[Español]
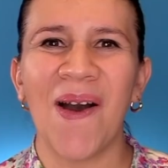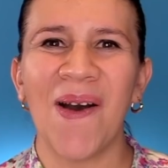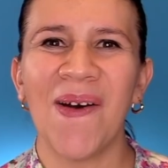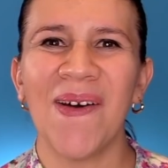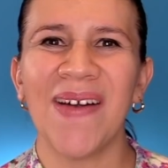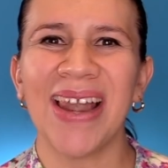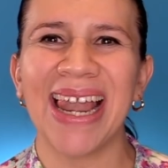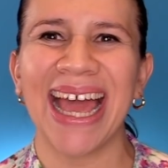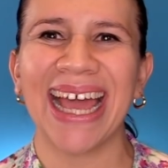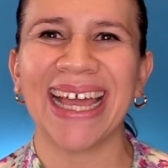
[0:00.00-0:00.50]

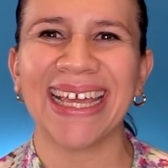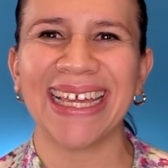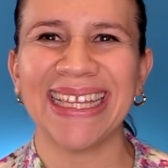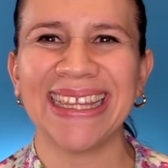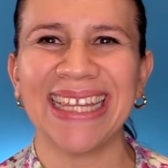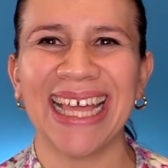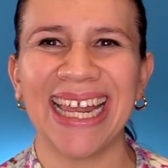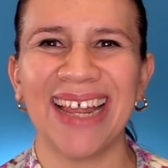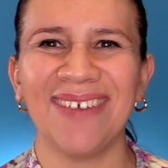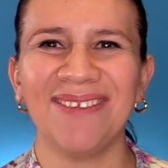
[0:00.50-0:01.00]
Hola, ¿qué
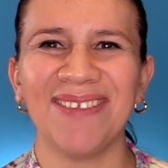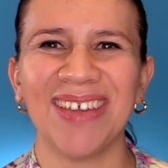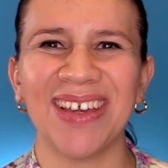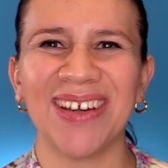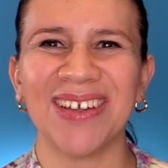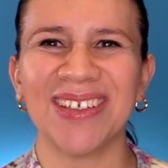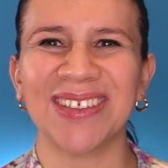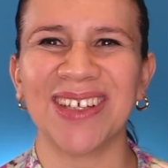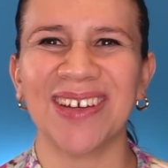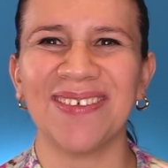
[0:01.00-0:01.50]
tal
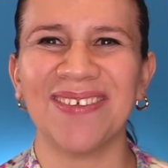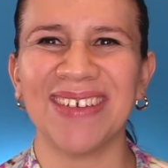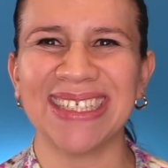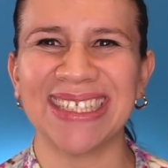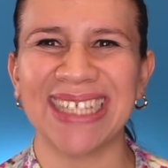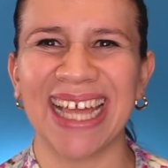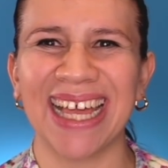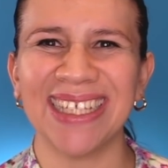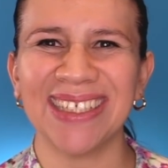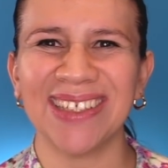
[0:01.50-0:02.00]
amigos? ¿Cómo
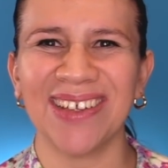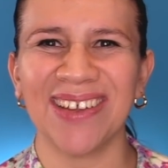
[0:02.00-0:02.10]
están?